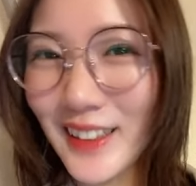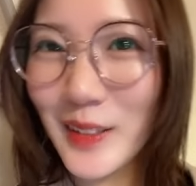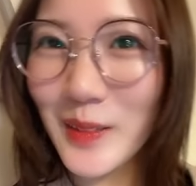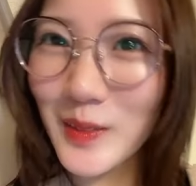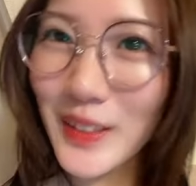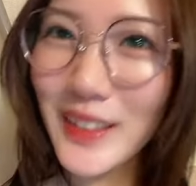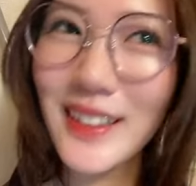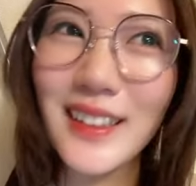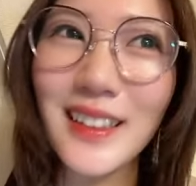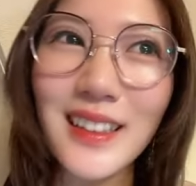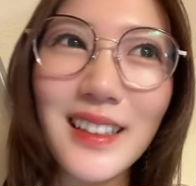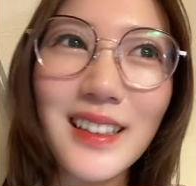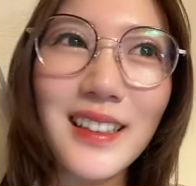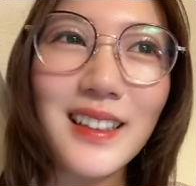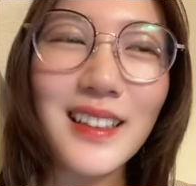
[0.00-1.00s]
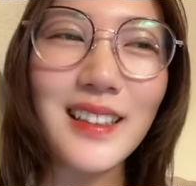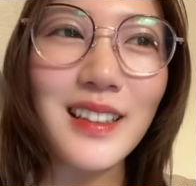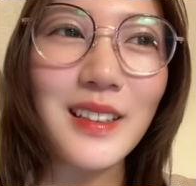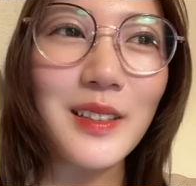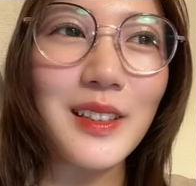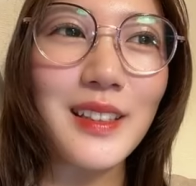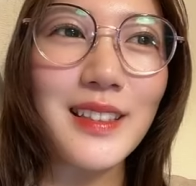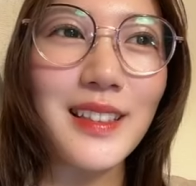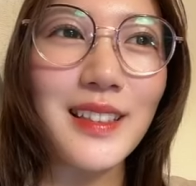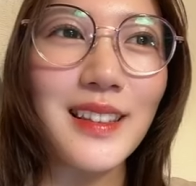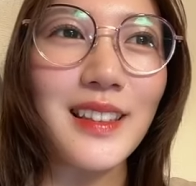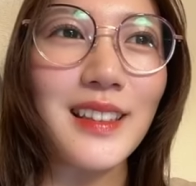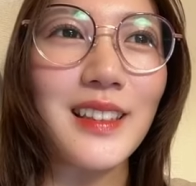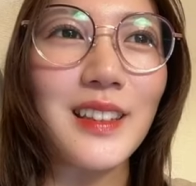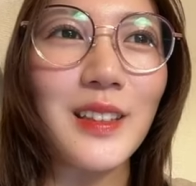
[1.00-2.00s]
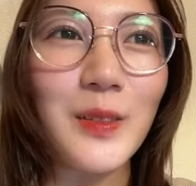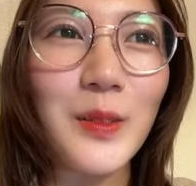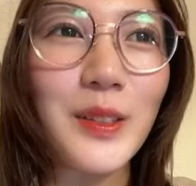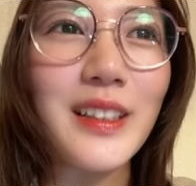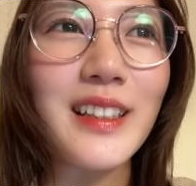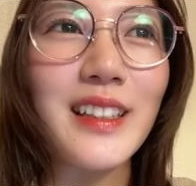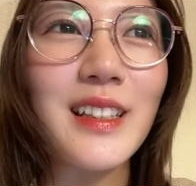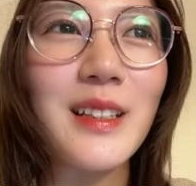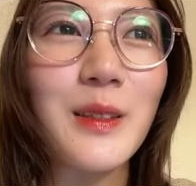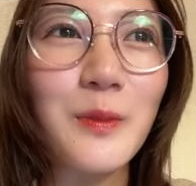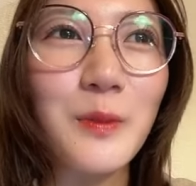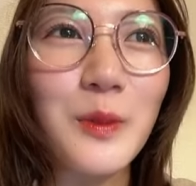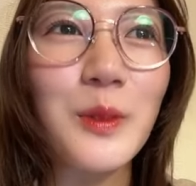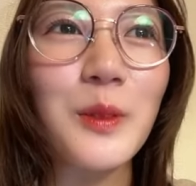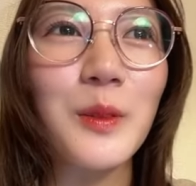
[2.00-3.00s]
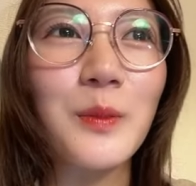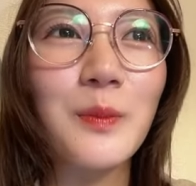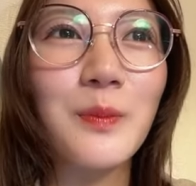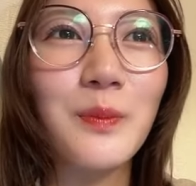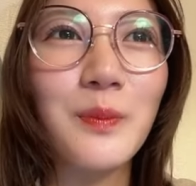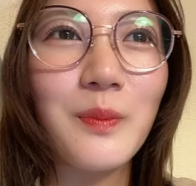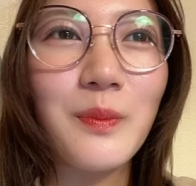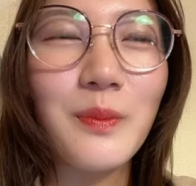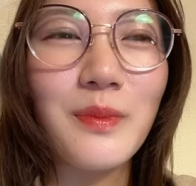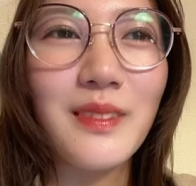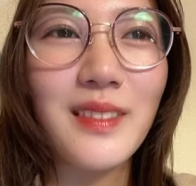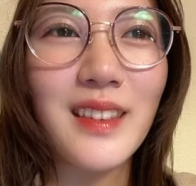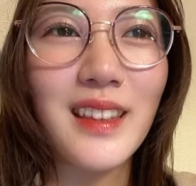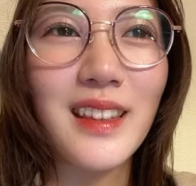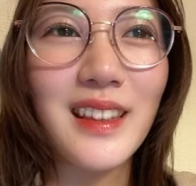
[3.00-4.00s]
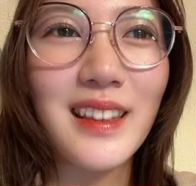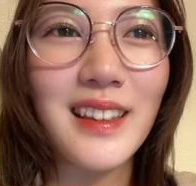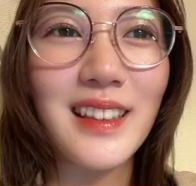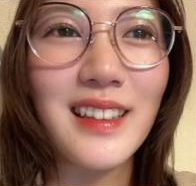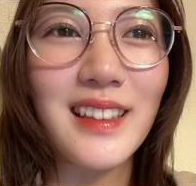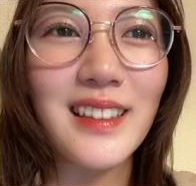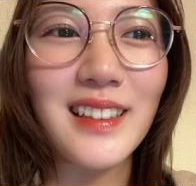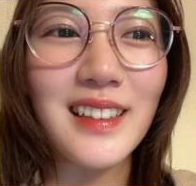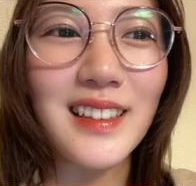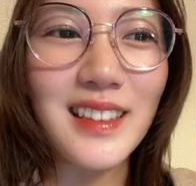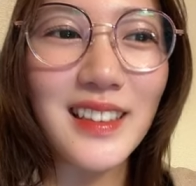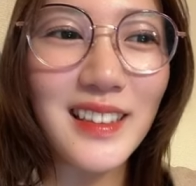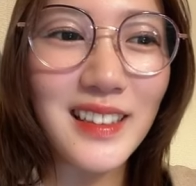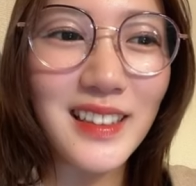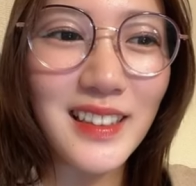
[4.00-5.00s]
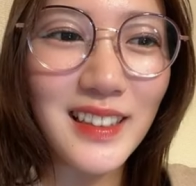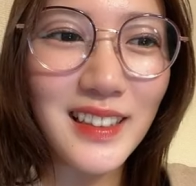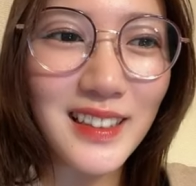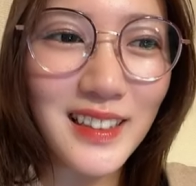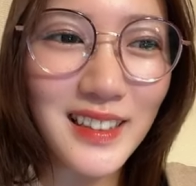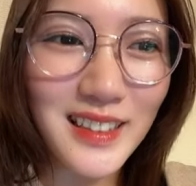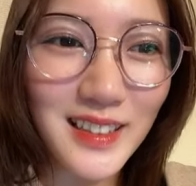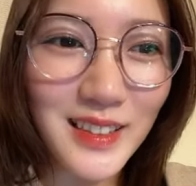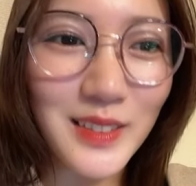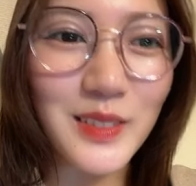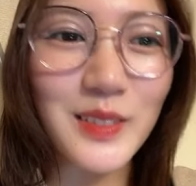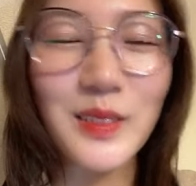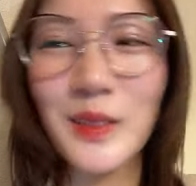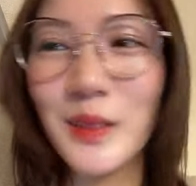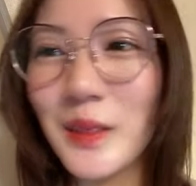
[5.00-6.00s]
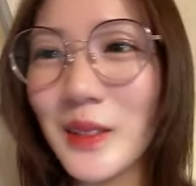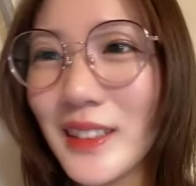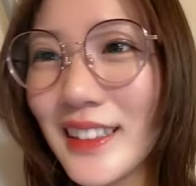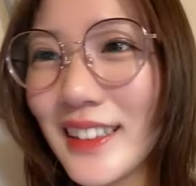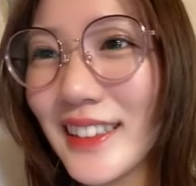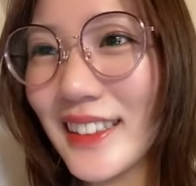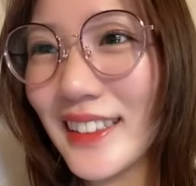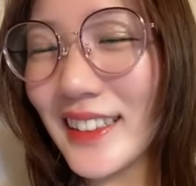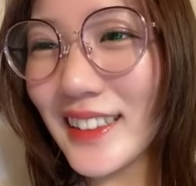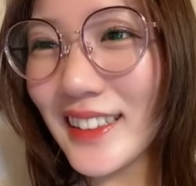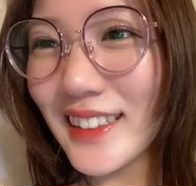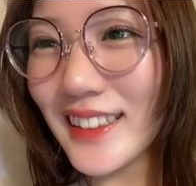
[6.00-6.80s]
あとは来てくださった方はいつもなんかそう